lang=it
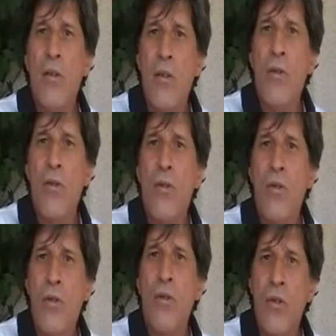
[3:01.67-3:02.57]
ancora
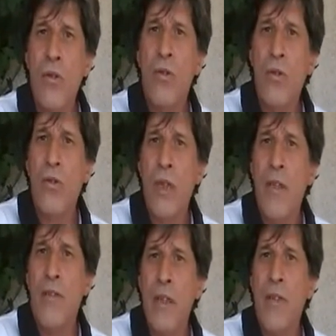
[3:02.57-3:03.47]
oggi al sud, sì,
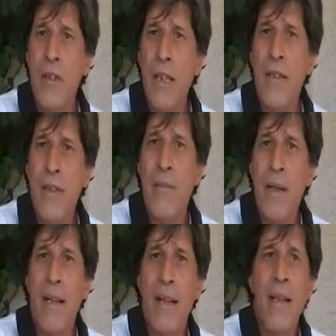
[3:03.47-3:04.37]
purtroppo. Sì, sì,
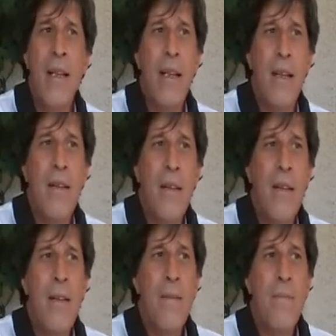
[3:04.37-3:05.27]
ma è, è,
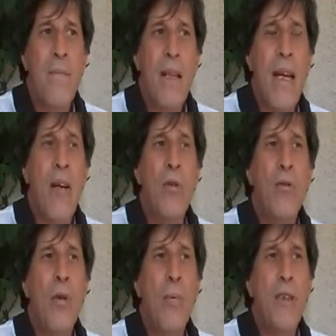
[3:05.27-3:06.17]
ecco,
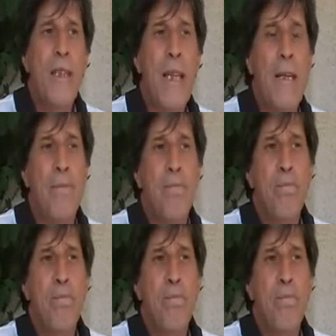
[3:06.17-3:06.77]
dopodiché